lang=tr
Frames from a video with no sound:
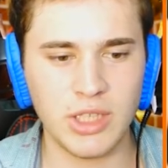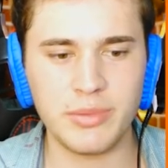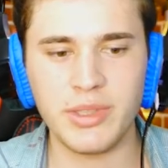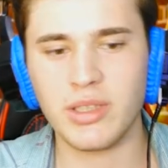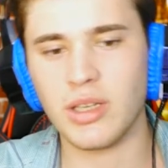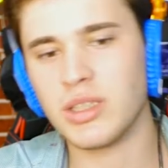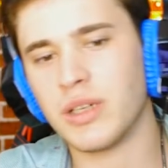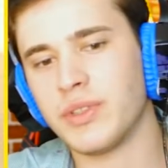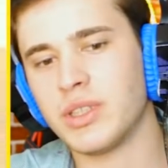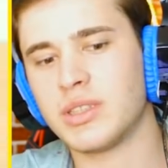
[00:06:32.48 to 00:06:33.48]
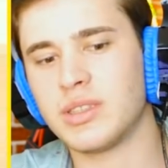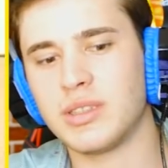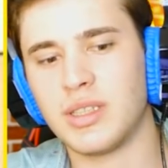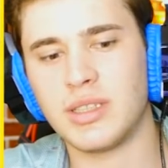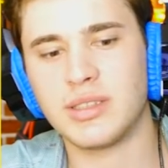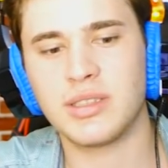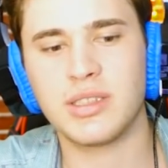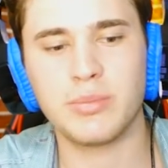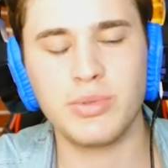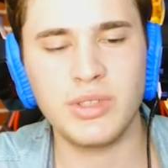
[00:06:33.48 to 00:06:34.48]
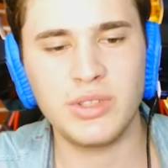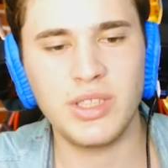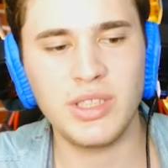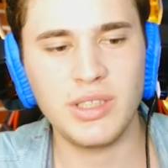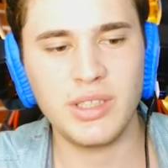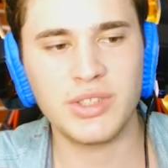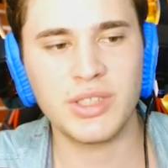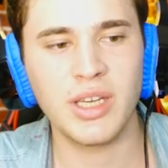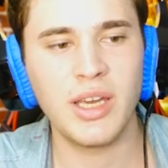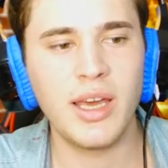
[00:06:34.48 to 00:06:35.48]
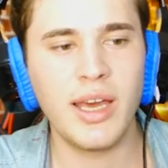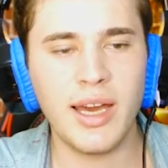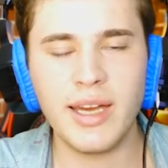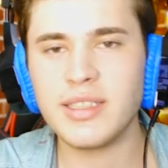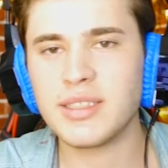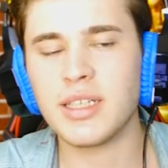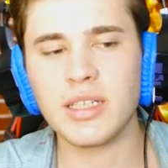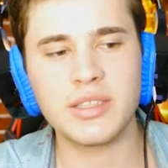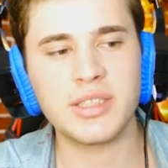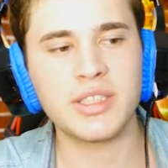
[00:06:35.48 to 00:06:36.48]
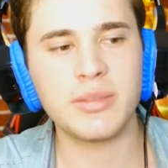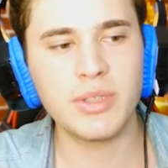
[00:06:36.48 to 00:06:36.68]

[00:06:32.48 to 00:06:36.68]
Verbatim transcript: Harbiden kalın kafalısınız. Ağzını kırın. Bu ne iğrençlik. Her neyse arkadaşlar